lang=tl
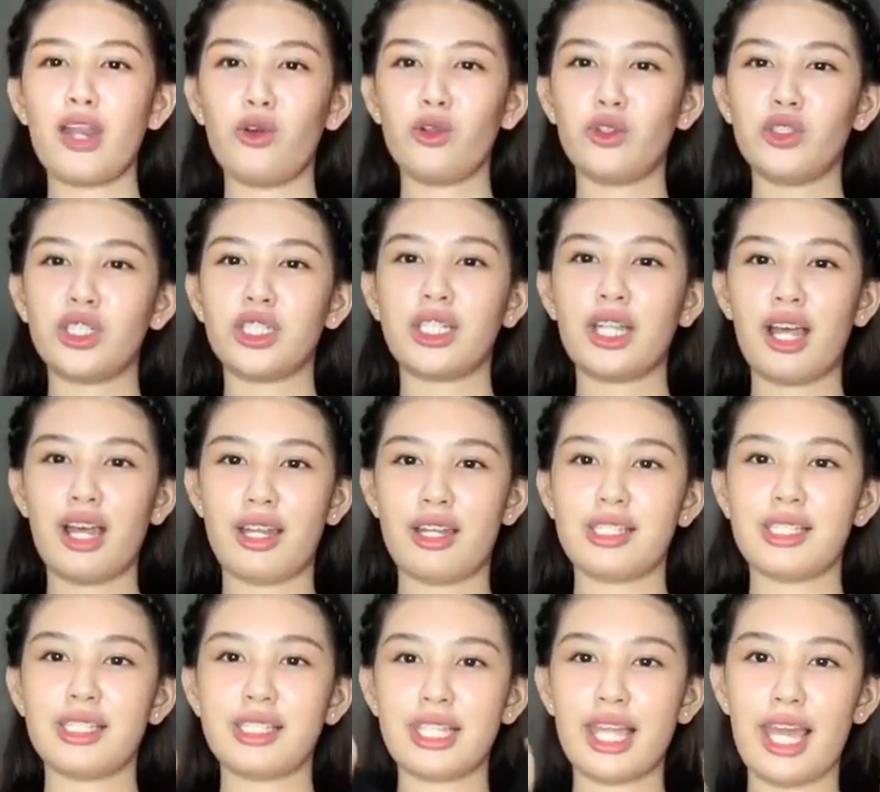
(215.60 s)
siya na
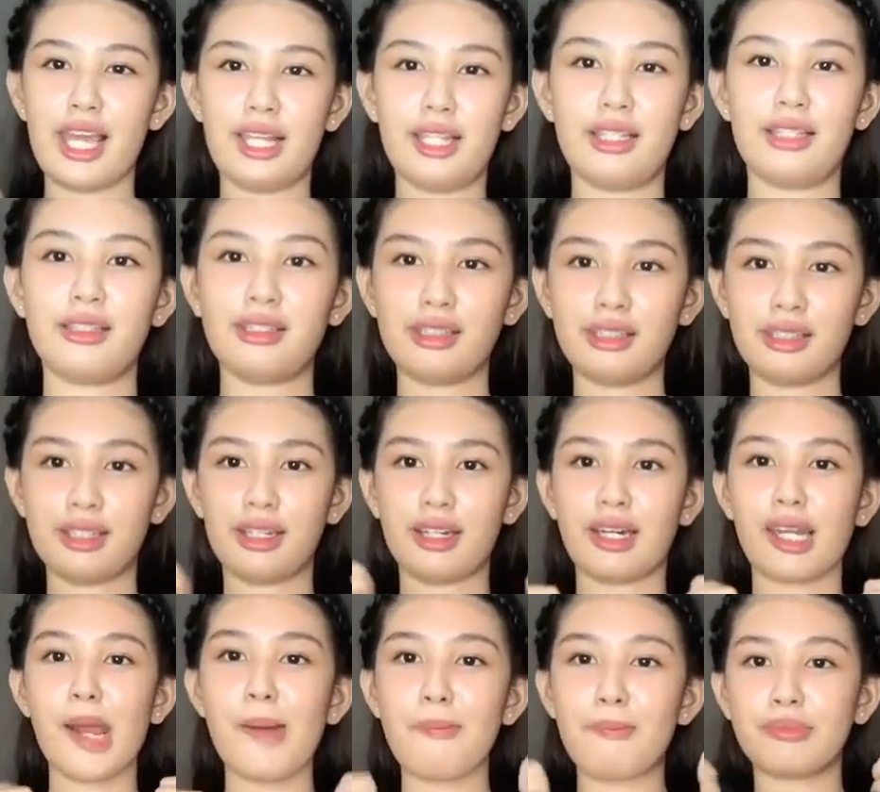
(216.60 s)
style,
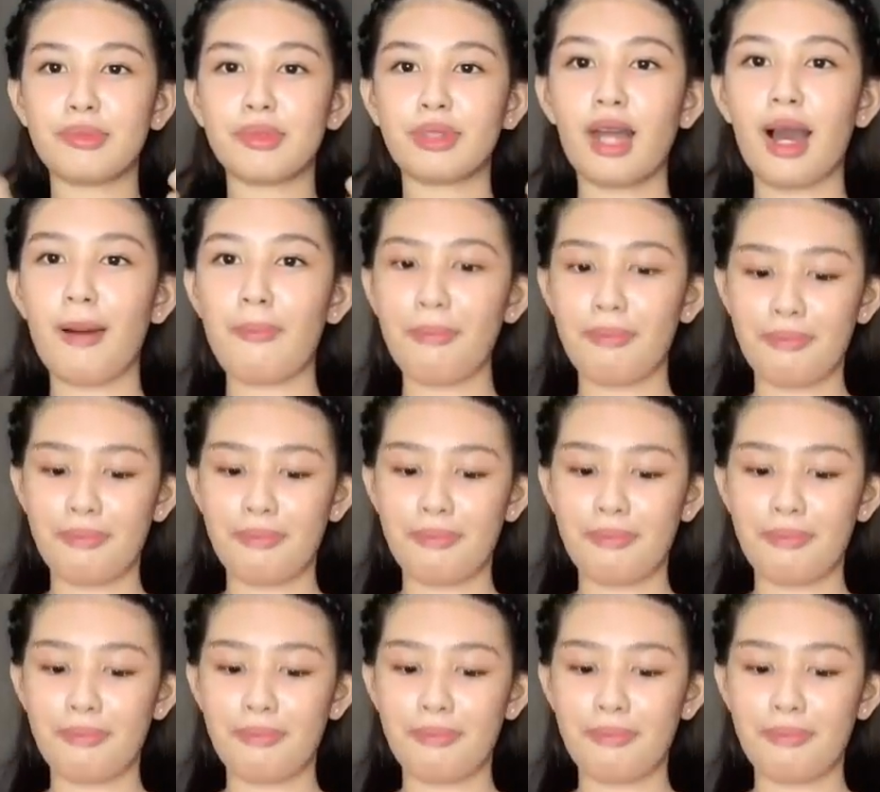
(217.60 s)
crop top